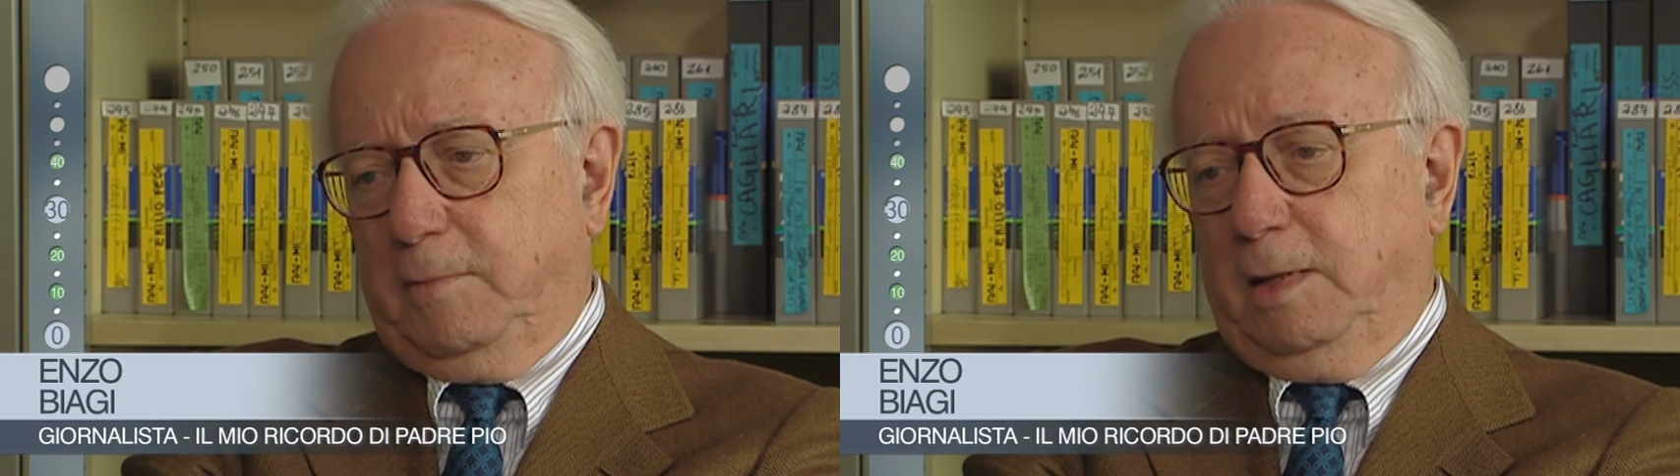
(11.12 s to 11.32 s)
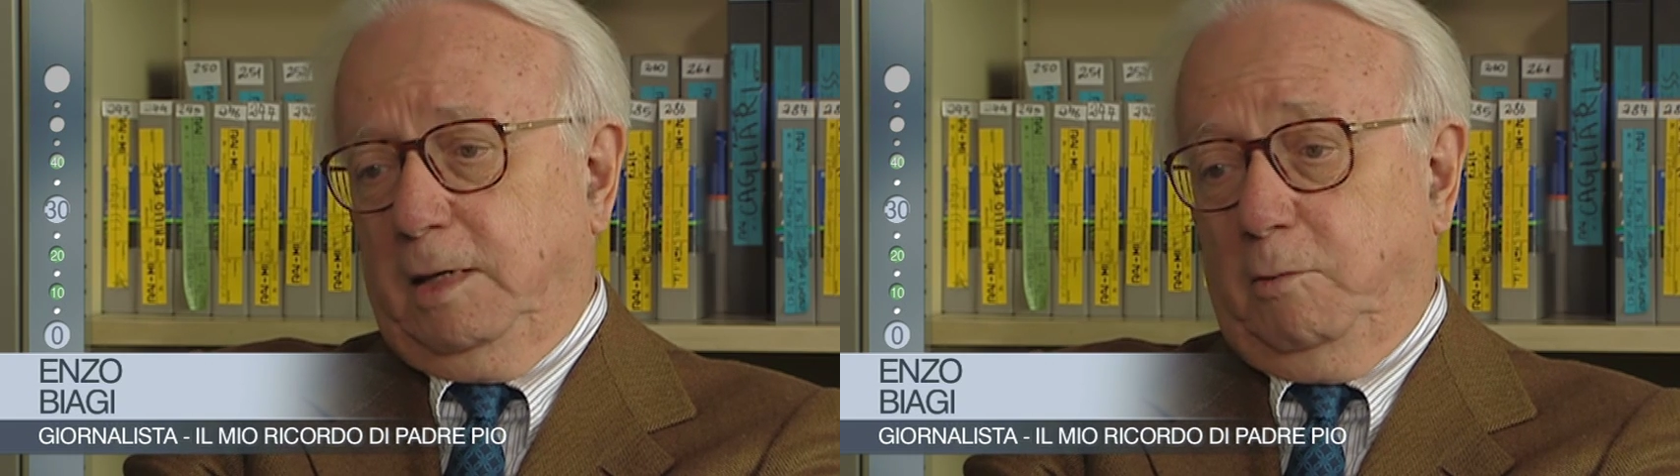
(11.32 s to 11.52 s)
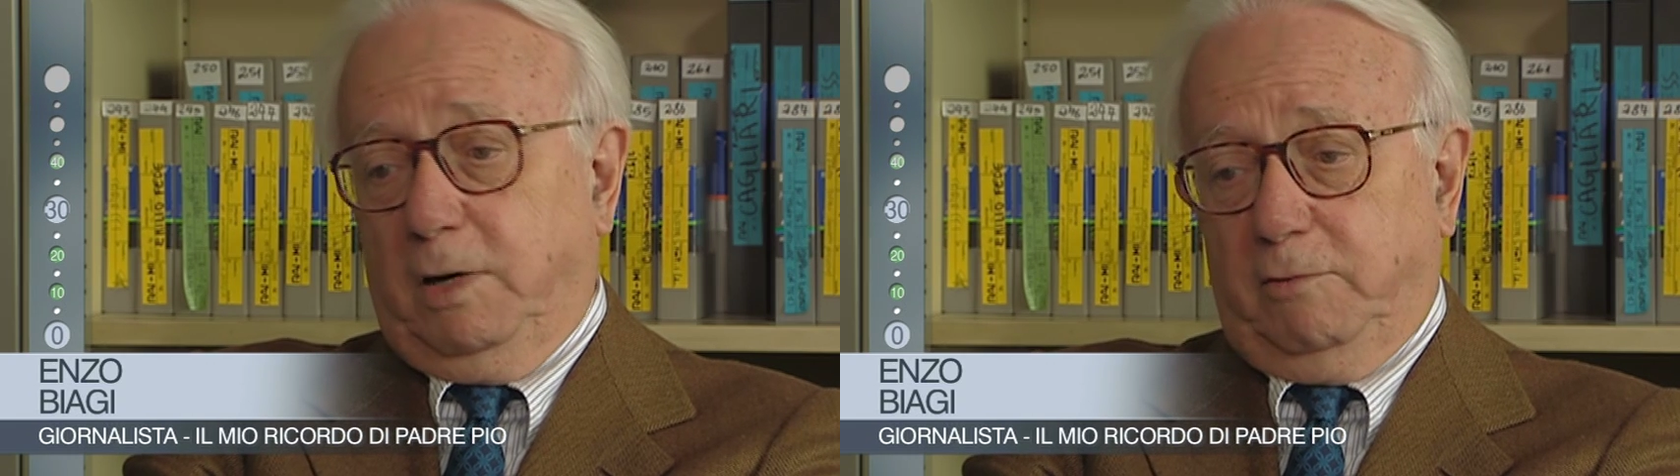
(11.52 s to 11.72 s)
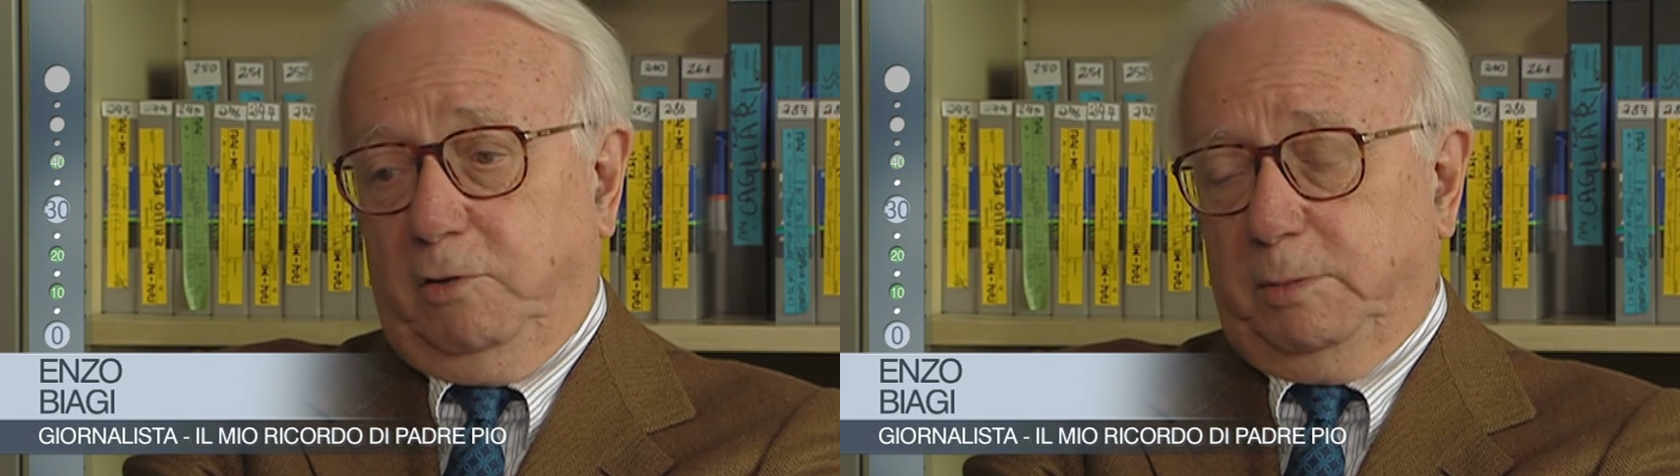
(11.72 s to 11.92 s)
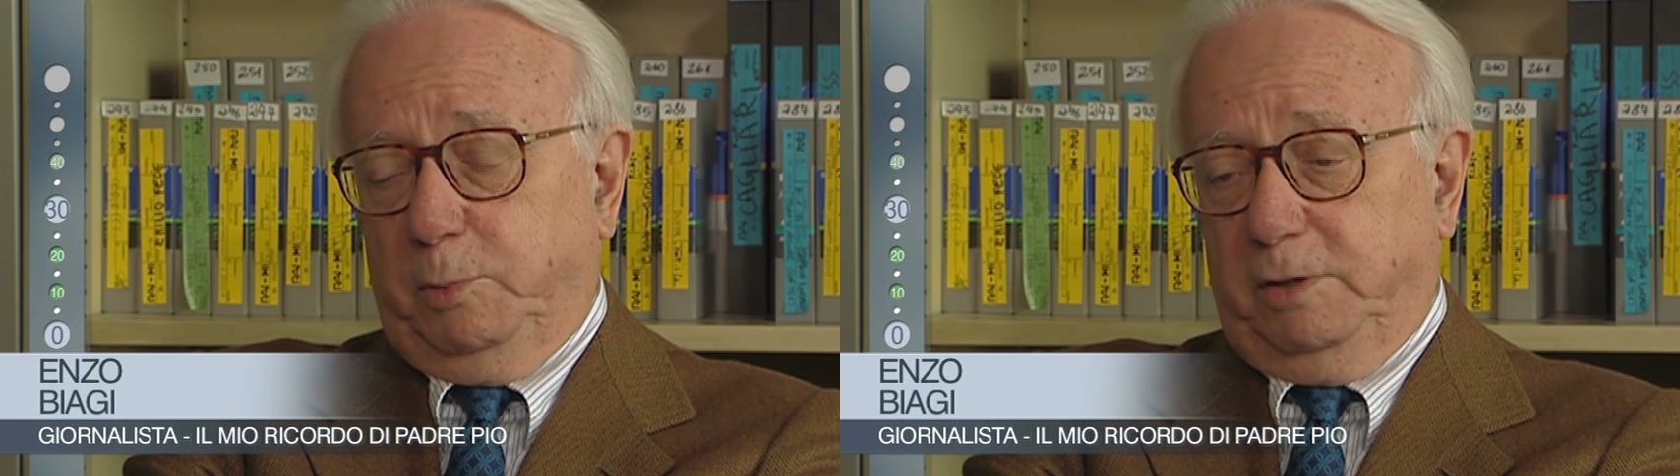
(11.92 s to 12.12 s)
che qualche
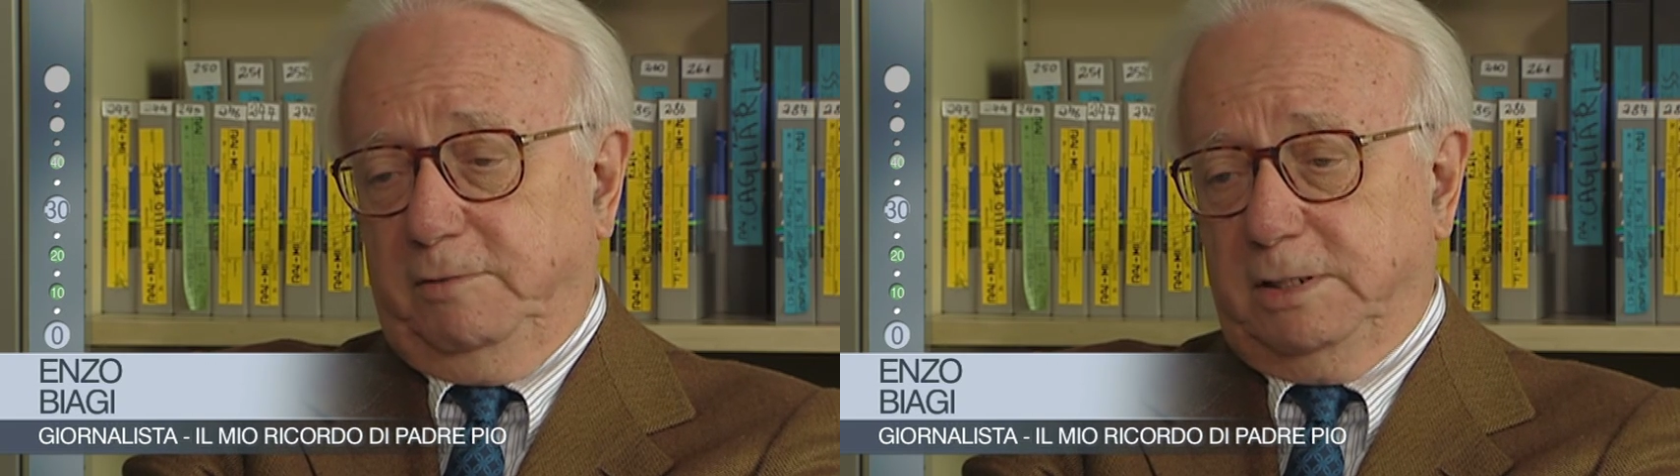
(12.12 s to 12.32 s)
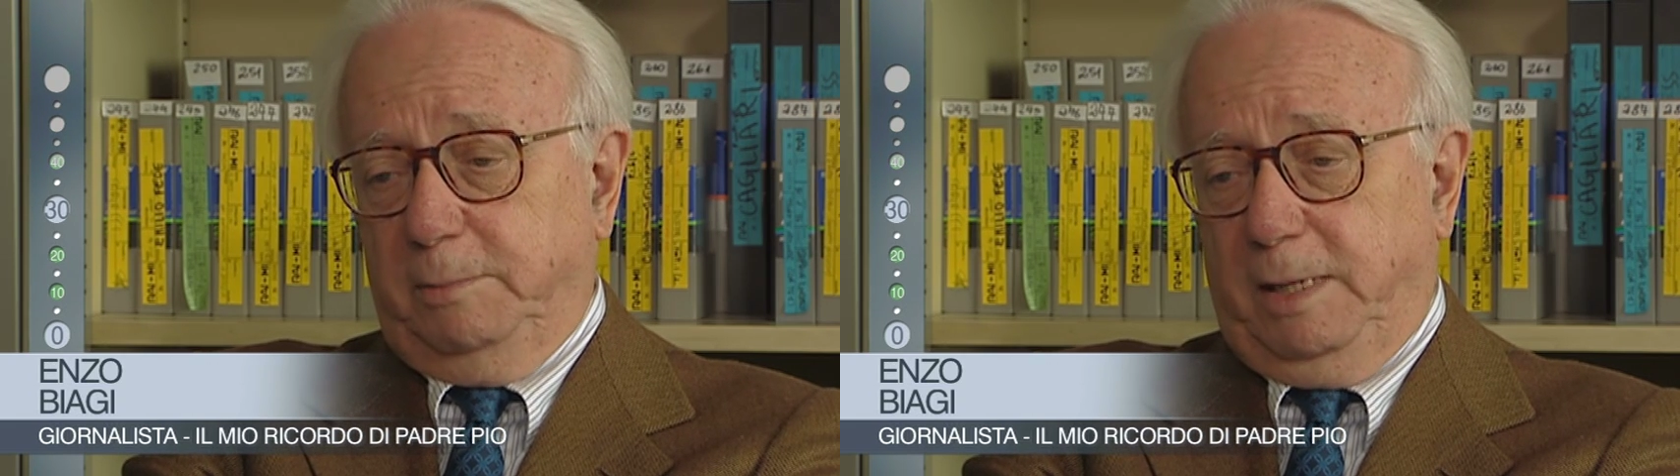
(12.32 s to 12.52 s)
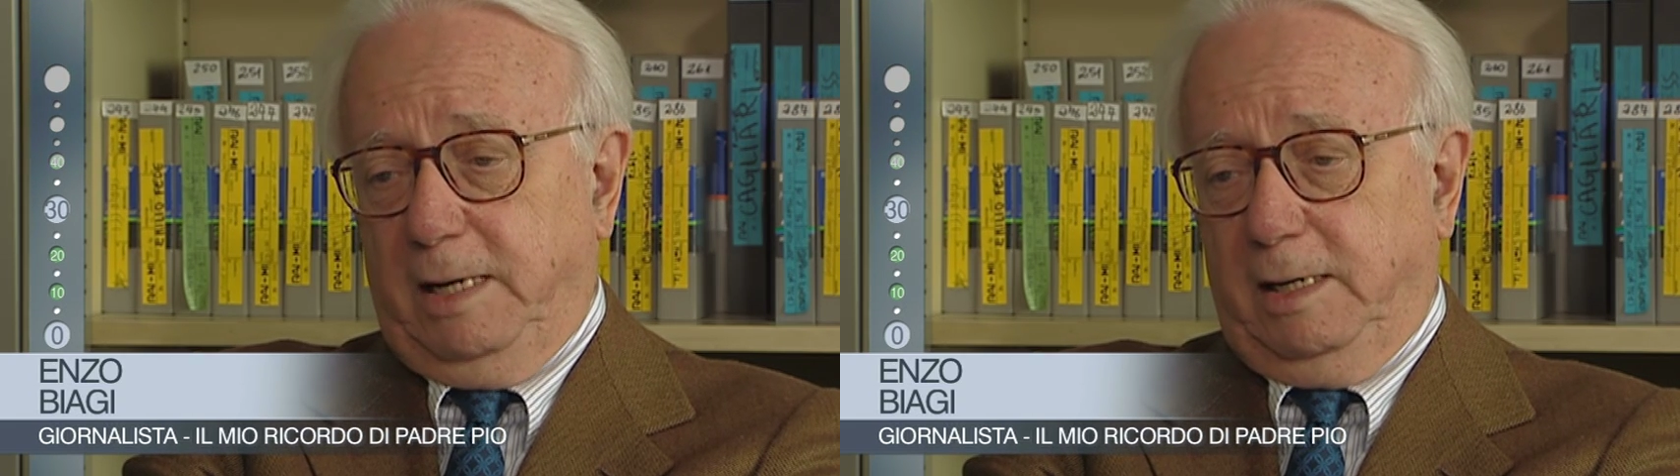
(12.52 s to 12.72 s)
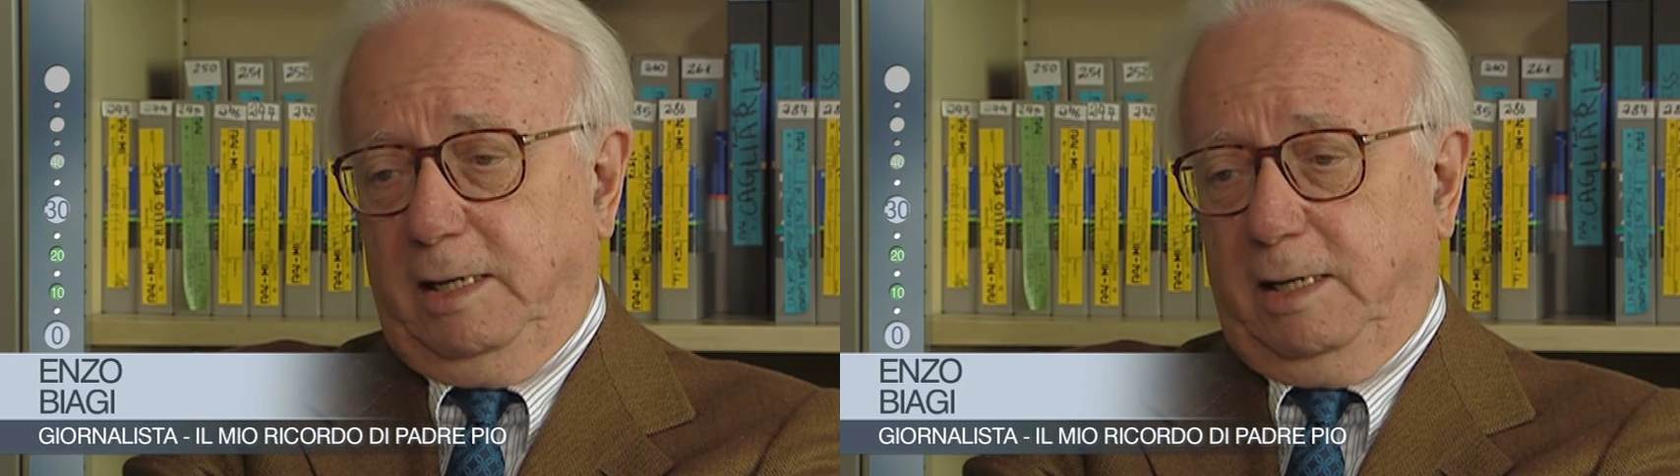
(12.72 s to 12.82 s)
volta poteva sembrare